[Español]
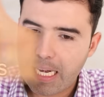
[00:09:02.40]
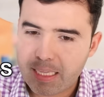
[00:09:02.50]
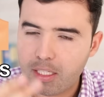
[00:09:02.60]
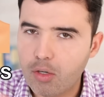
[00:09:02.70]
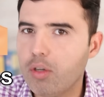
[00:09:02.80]
que
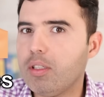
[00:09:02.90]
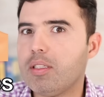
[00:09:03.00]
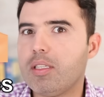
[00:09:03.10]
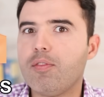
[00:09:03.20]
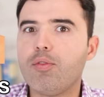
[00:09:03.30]
la
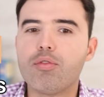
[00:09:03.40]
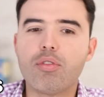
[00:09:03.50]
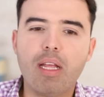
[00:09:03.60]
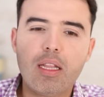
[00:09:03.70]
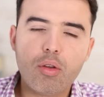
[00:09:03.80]
tiroides esté
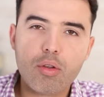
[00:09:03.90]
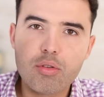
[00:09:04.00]
funcionando,